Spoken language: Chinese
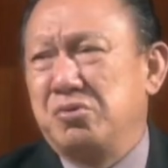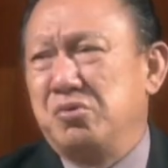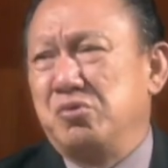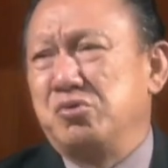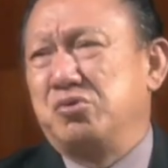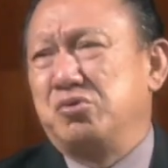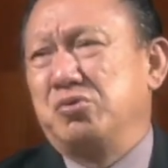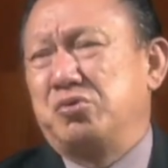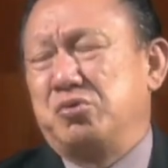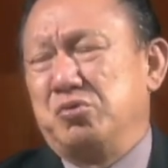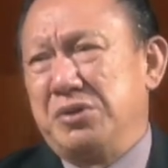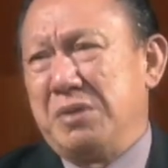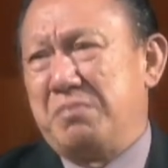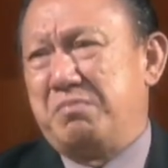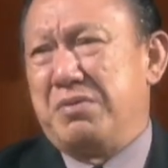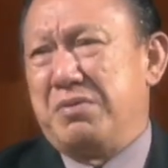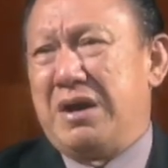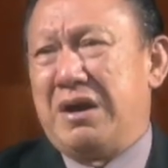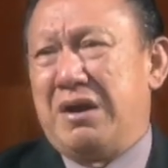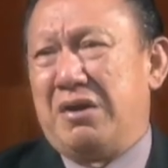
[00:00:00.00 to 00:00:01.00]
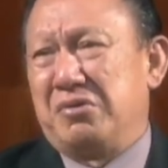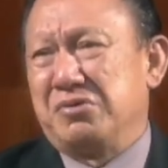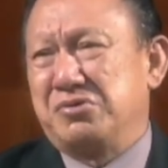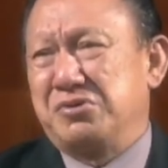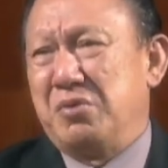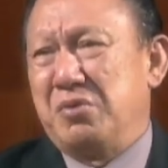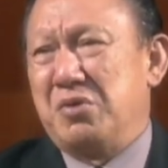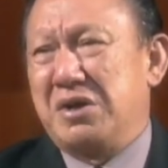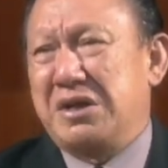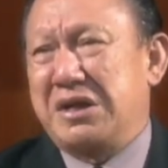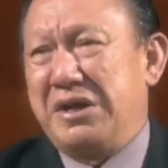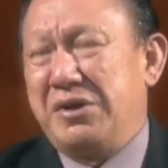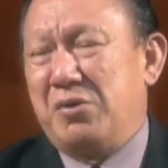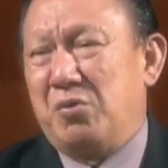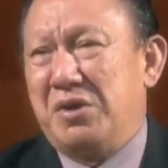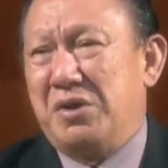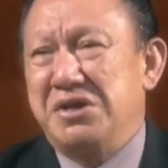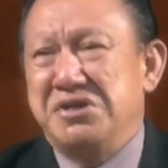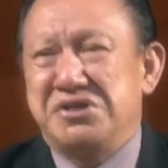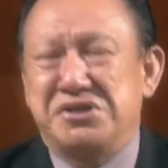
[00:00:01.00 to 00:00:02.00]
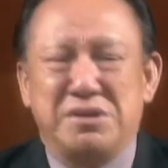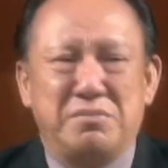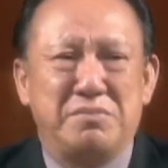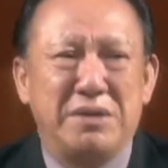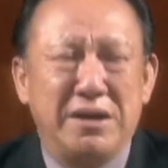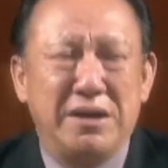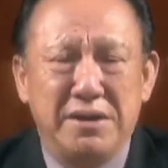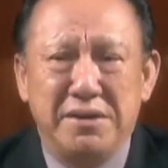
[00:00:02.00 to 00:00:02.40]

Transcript: 读书读的不好，所以我感到我很失败。